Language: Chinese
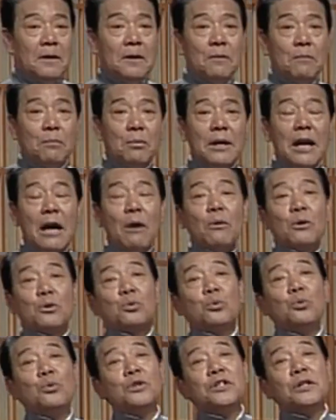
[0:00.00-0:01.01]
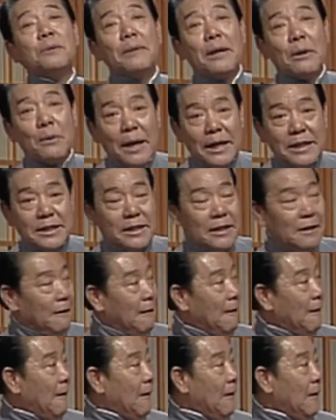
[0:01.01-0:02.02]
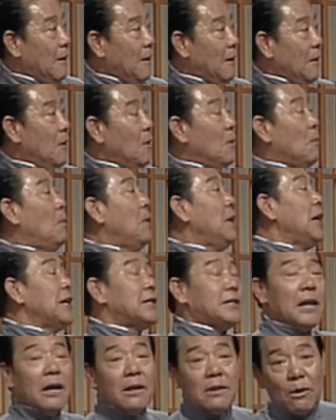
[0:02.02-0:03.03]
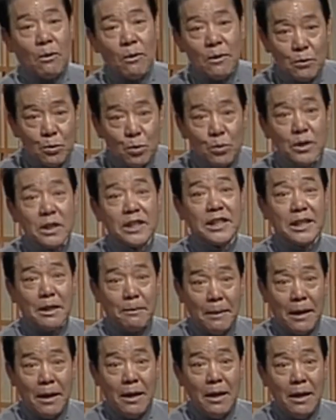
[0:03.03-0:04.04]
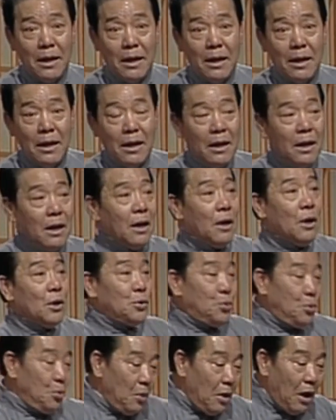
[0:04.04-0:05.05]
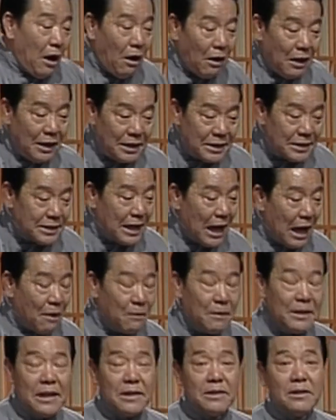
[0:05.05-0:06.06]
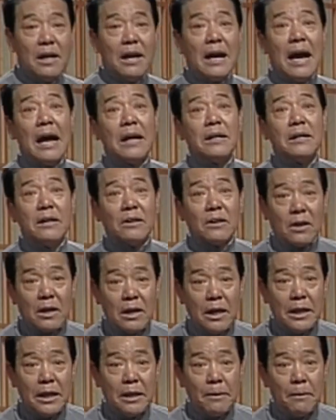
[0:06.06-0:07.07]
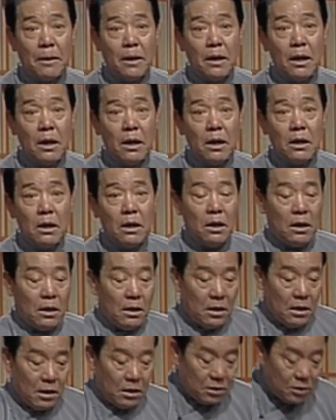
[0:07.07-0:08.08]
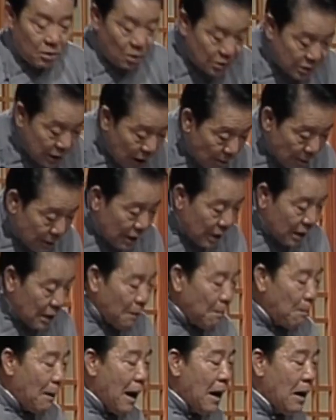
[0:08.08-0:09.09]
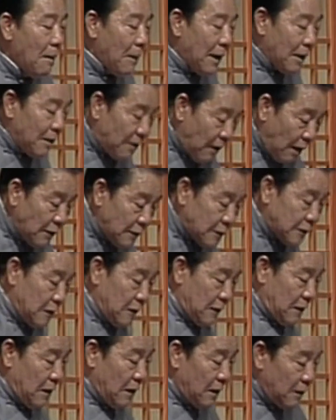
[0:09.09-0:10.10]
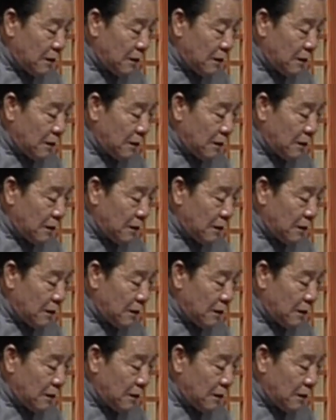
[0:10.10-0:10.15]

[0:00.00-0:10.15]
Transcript: 不让我出去没关系，我在墙头上蹲着行吧。居高临下，我在这看热闹可以吗？就这么的，他搬了把凳子，蹬